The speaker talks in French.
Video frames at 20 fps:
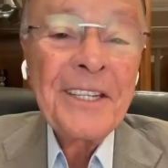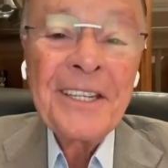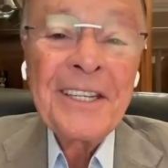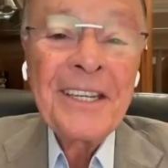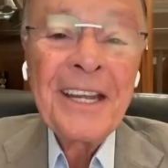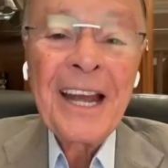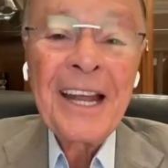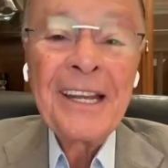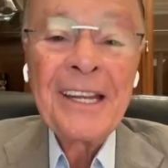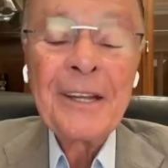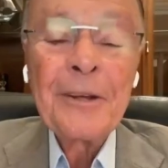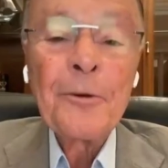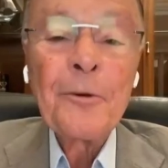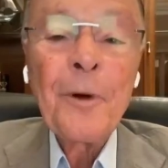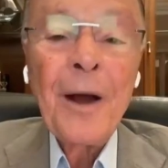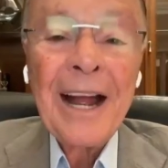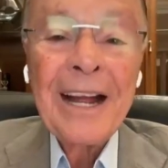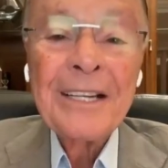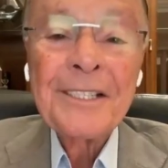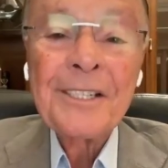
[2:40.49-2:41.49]
Et il ne
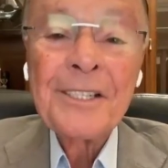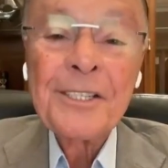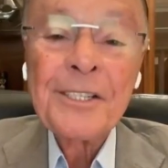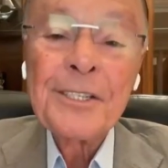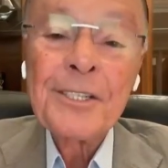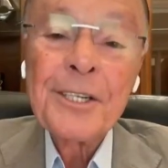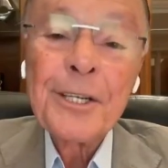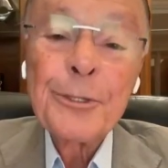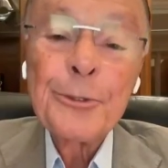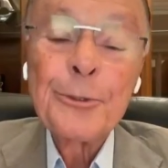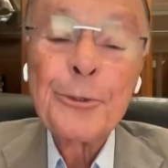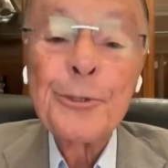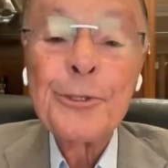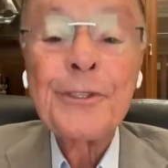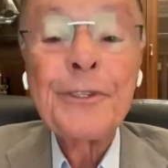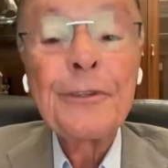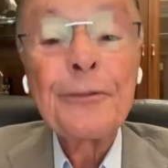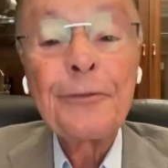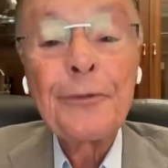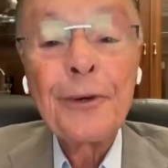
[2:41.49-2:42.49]
comprenait pas
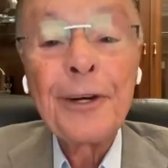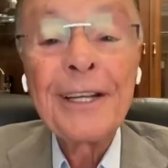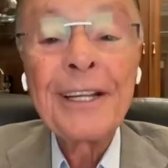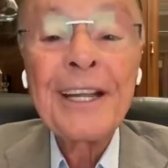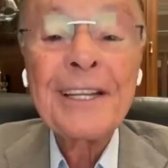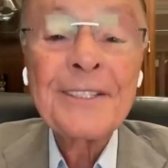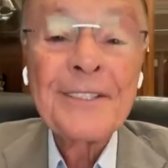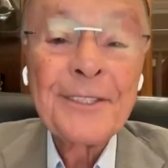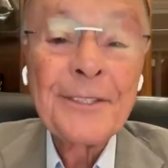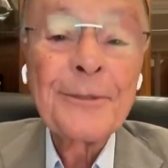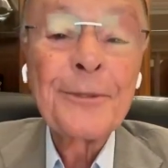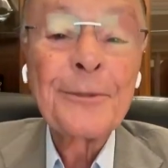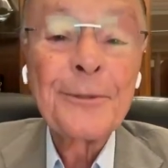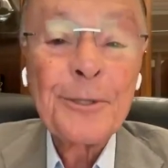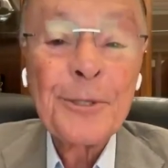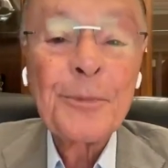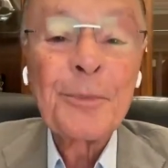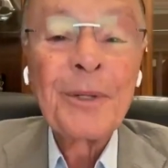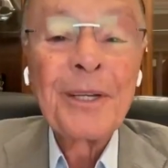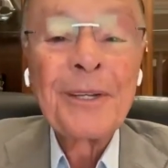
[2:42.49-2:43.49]
le langage
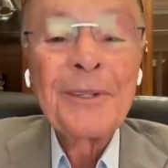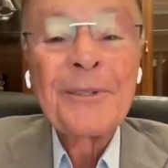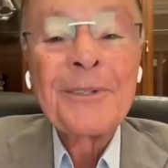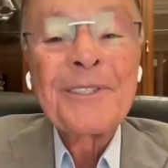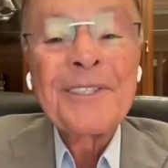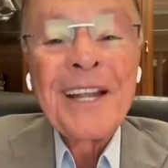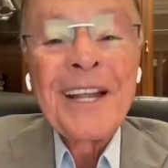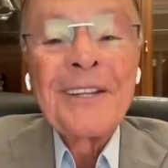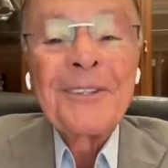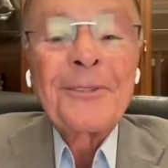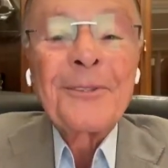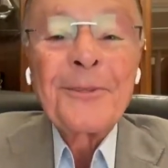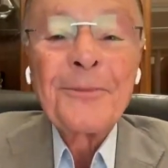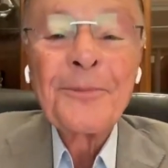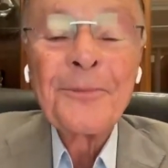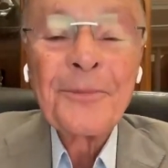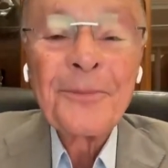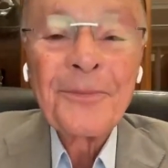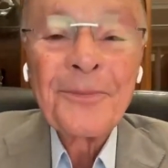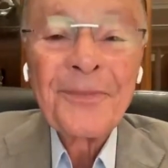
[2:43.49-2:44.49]
de Jésus qui
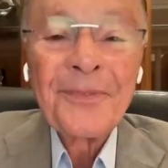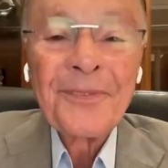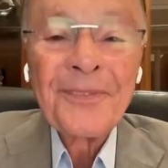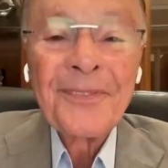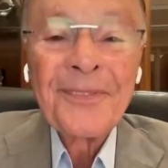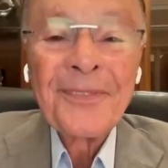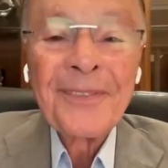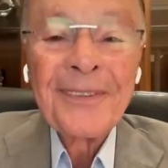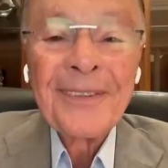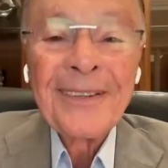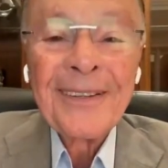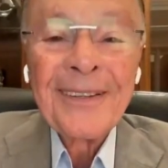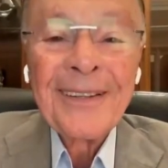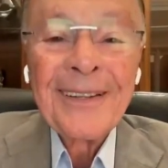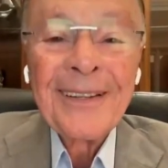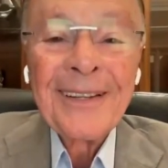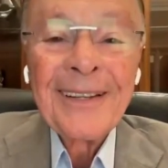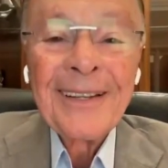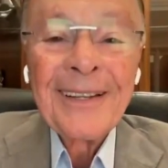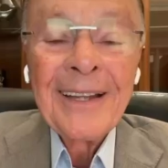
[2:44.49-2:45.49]
était né
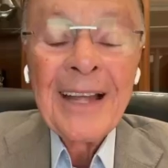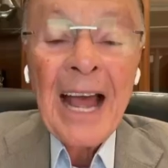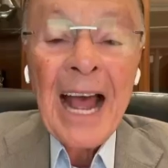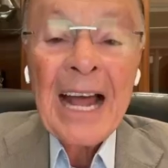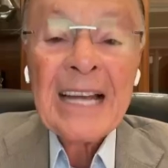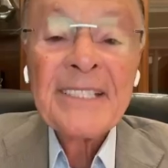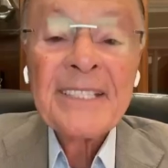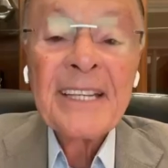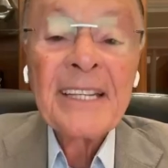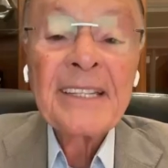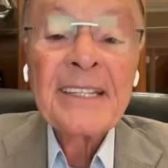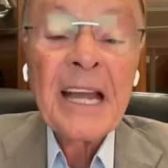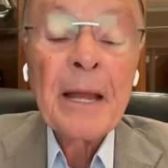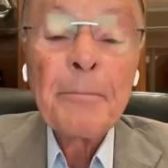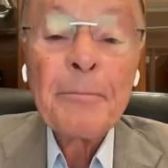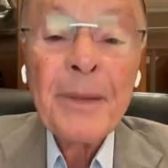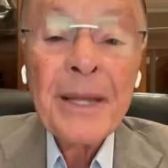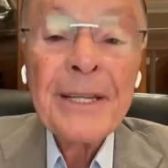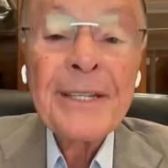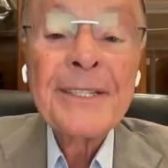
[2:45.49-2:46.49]
du
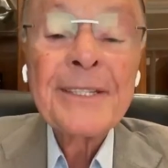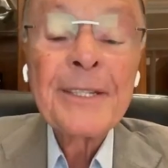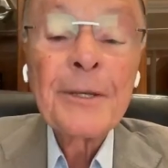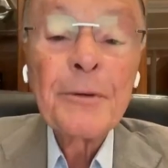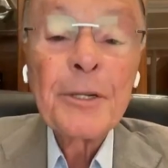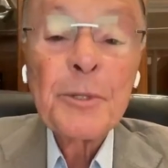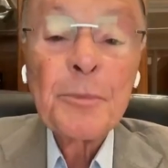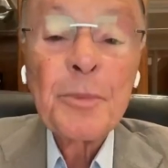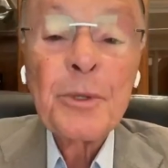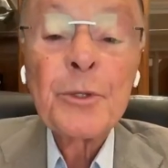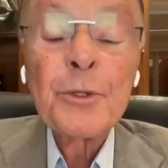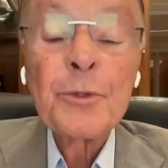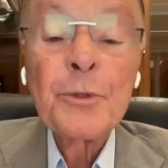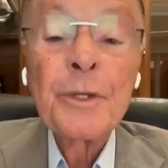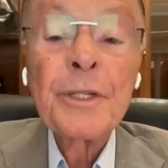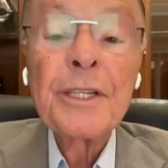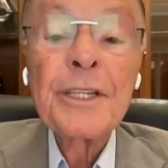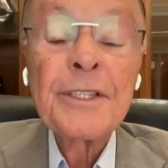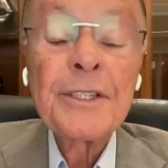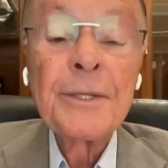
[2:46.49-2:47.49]
Saint-Esprit.
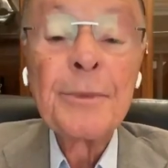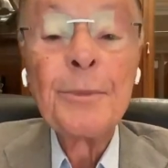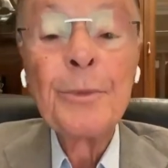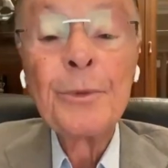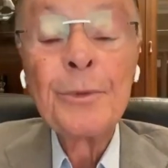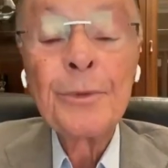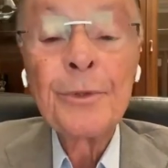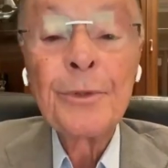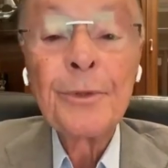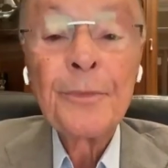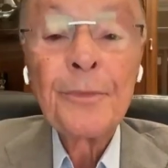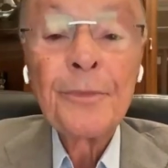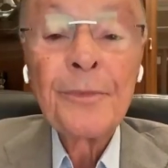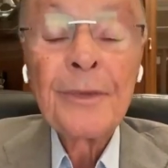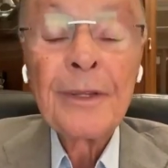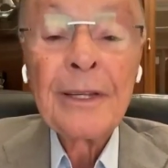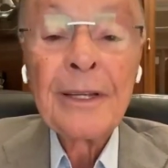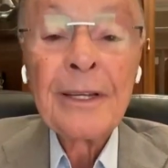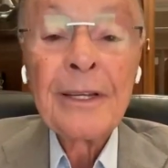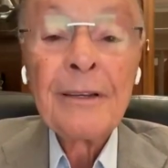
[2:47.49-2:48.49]
Ainsi sont les personnes
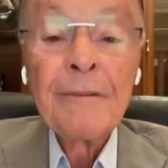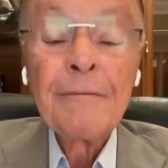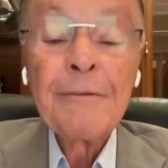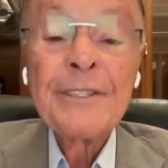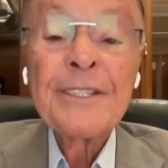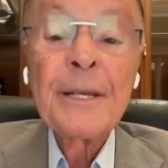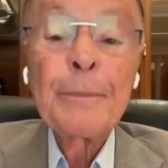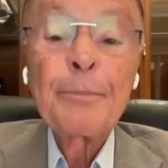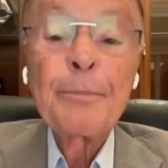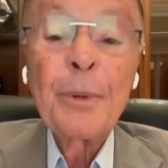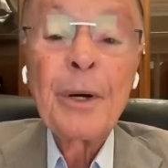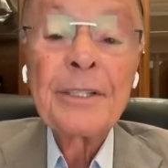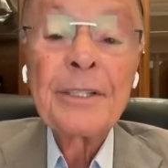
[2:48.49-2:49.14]
dans ce monde.